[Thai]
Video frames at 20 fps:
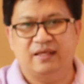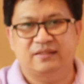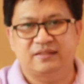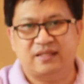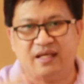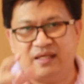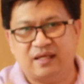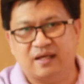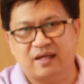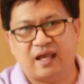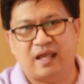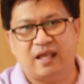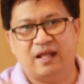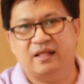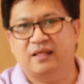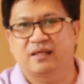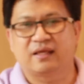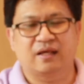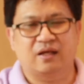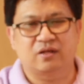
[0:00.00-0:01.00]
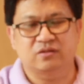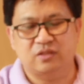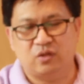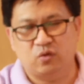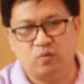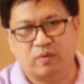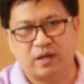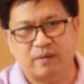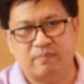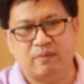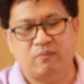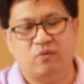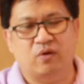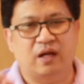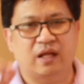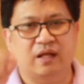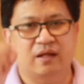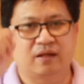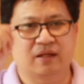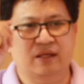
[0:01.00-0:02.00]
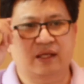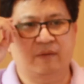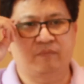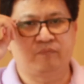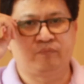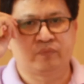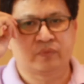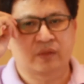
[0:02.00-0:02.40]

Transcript: ใช่ยังไง อะไรยังไงก็สรุปกันมาหมดแล้วนะครับ